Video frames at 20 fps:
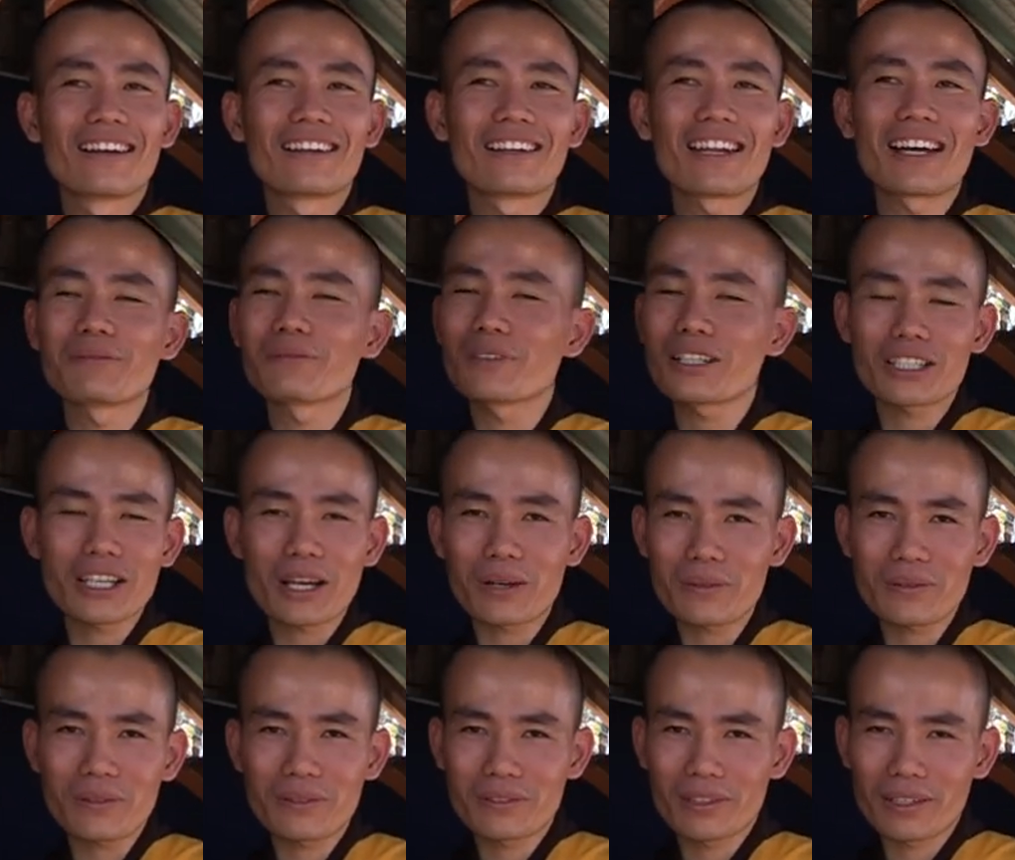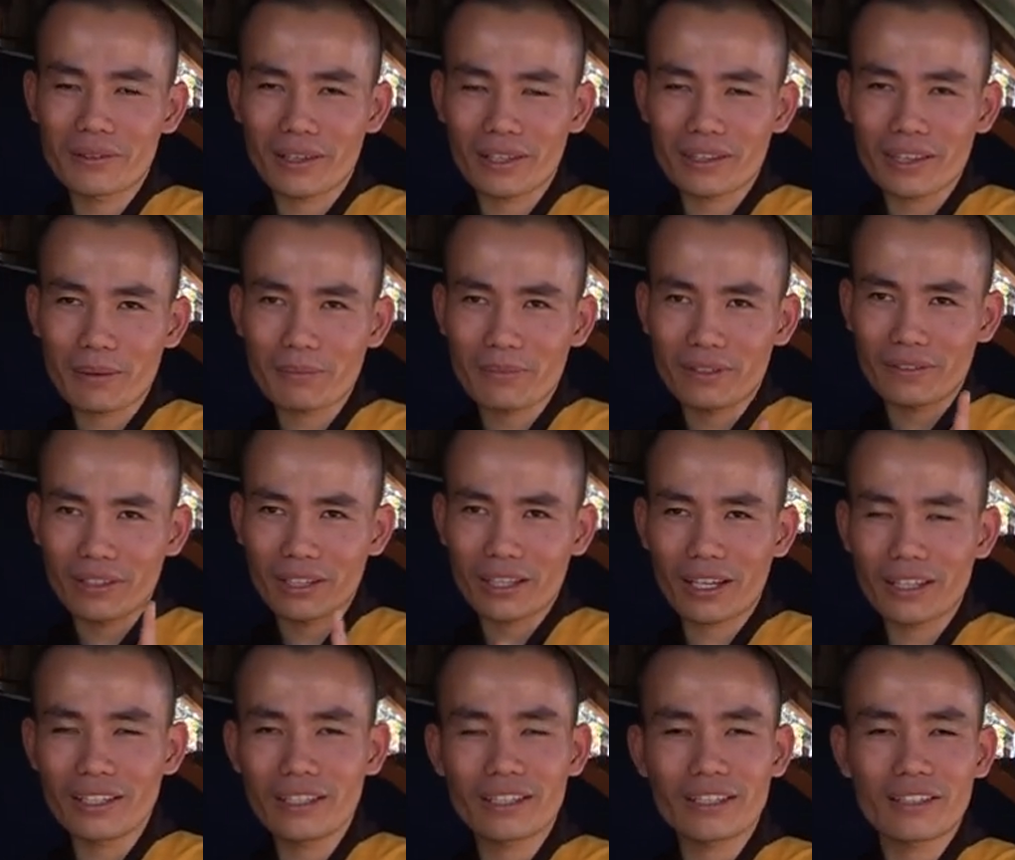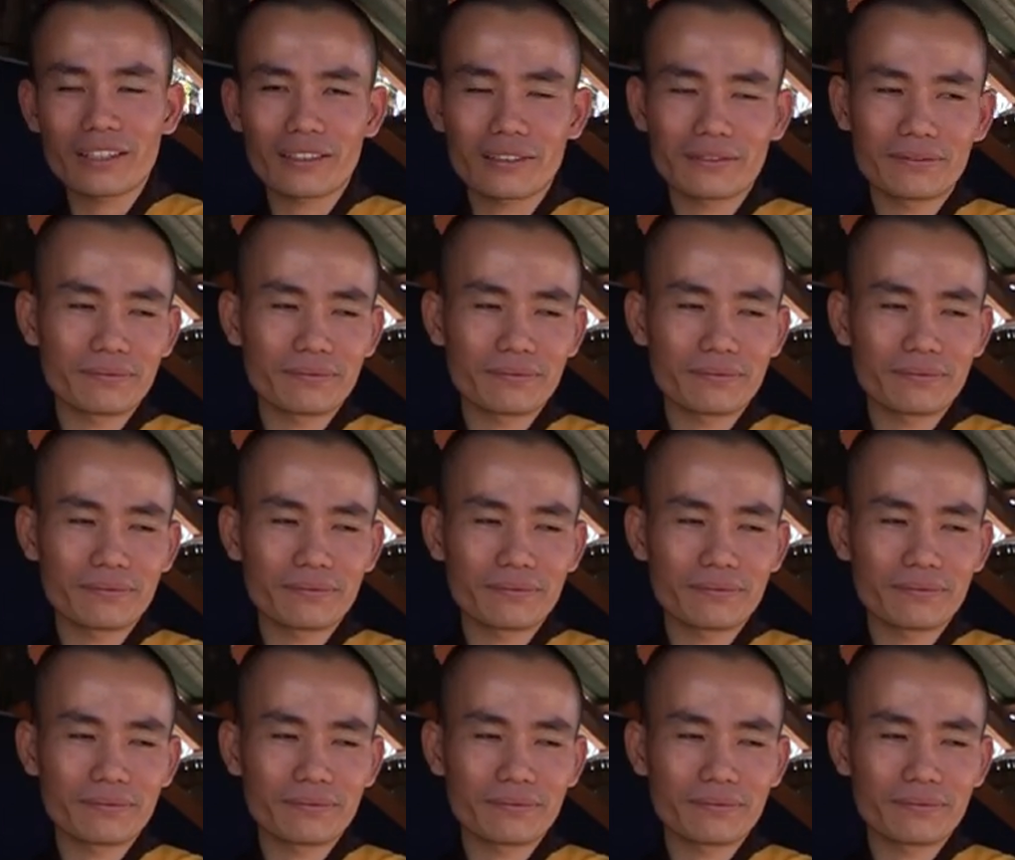nó không có xấu nhưng cái tâm mình phải thấy cái đó